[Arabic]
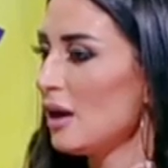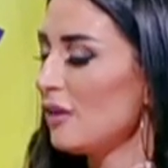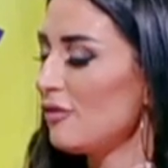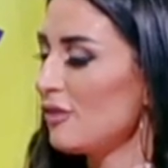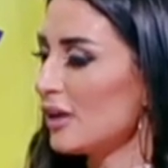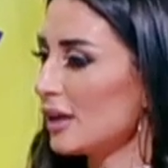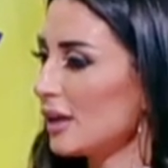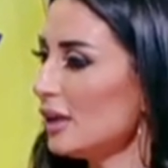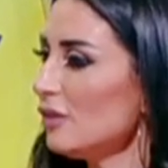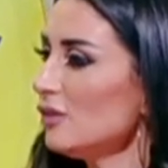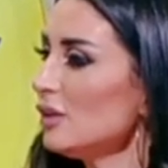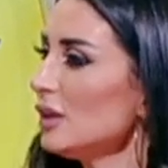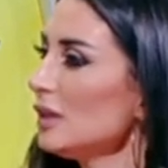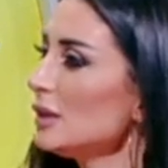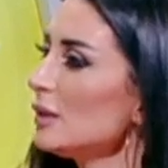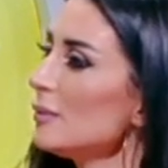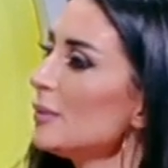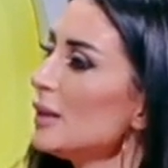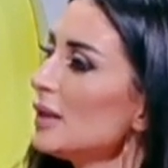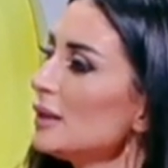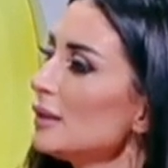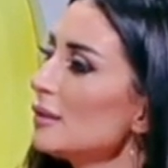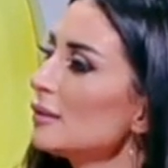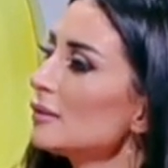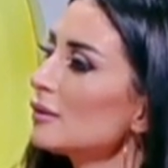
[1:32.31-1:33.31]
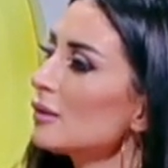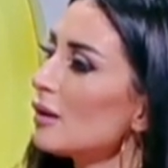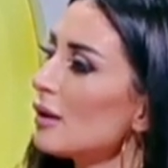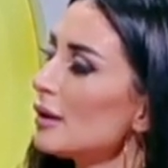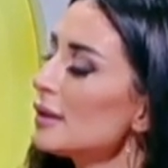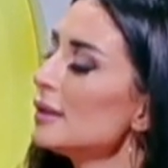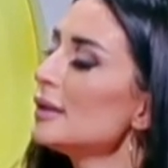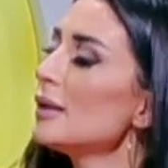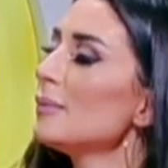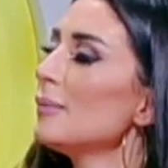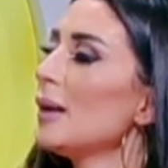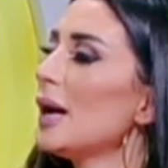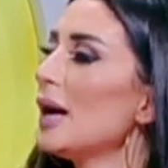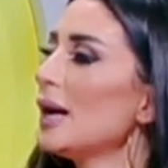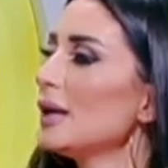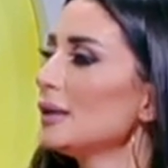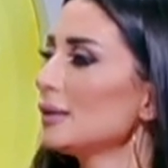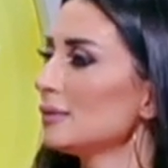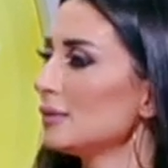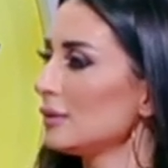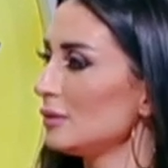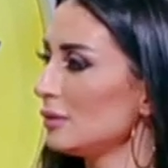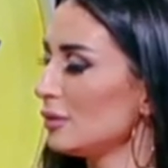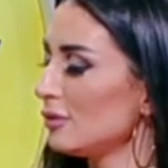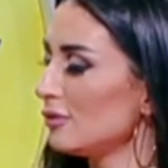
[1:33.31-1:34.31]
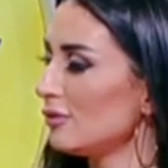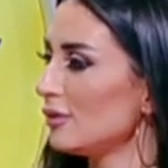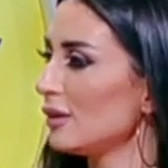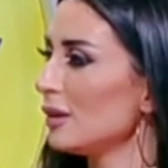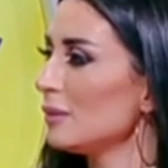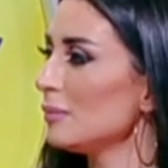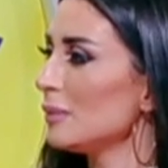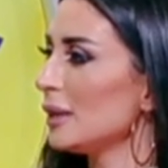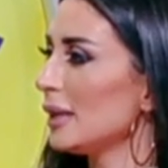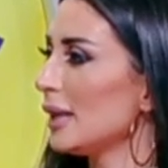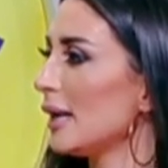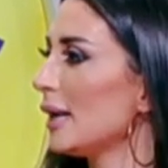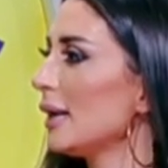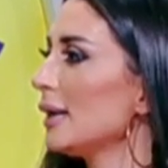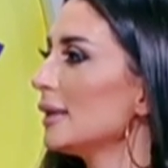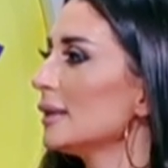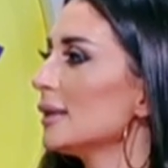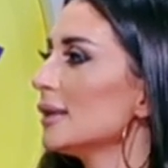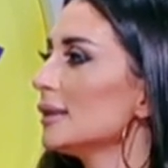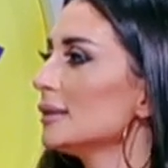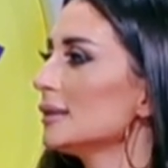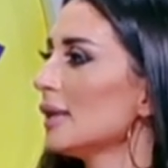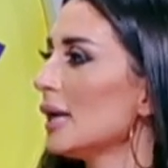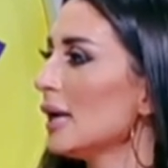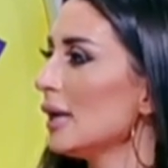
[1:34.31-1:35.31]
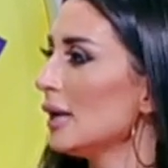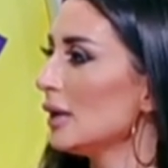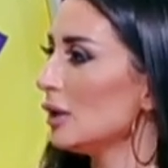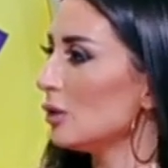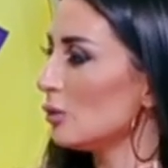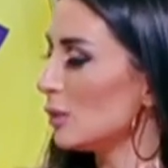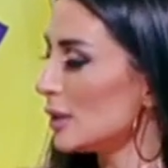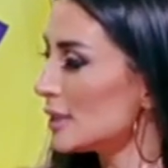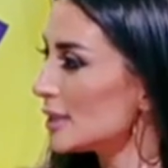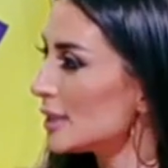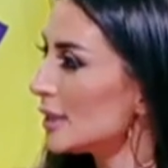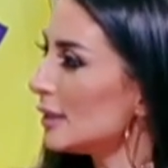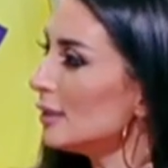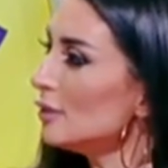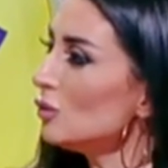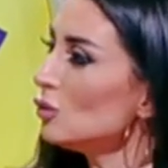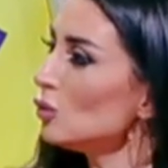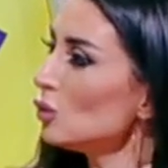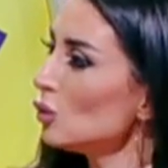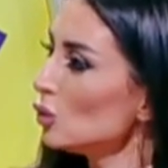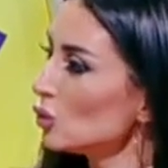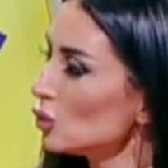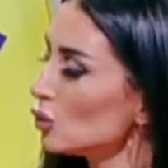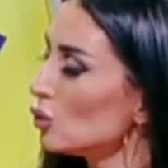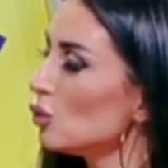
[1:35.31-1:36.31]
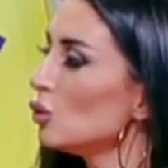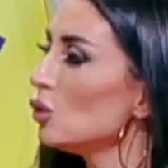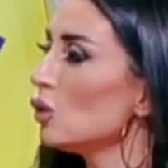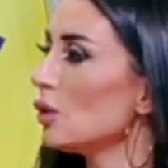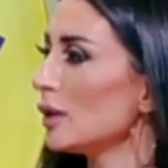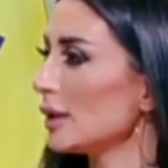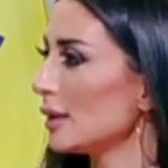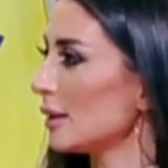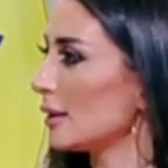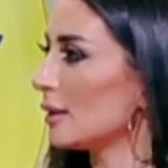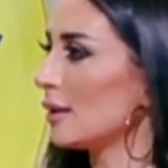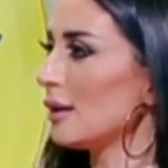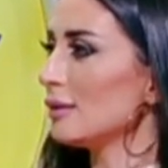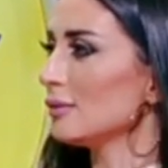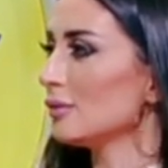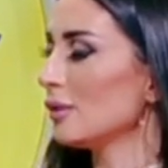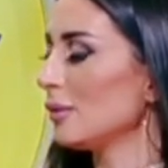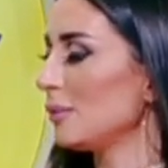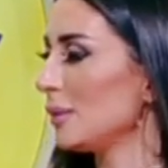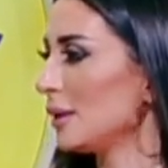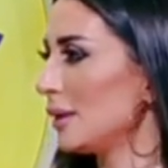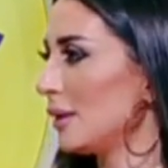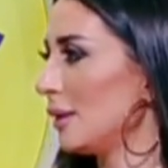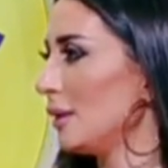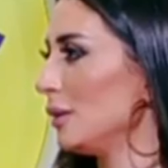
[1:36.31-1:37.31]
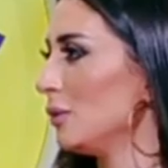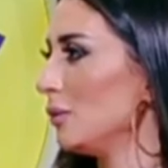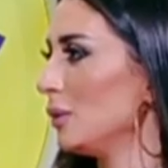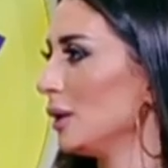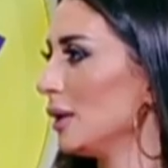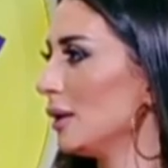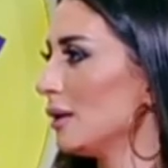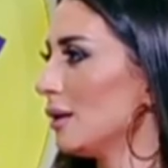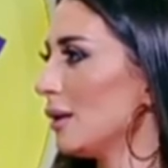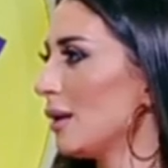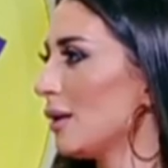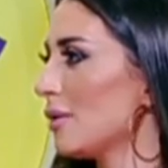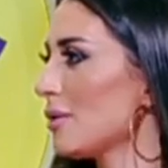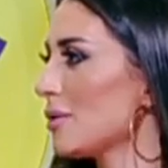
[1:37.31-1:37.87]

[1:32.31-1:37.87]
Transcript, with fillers: فكيف احنا بنقدر نقيم حاله الطفل من ناحيه الوزن وطوله اذا كان طبيعي ولا بزا. لا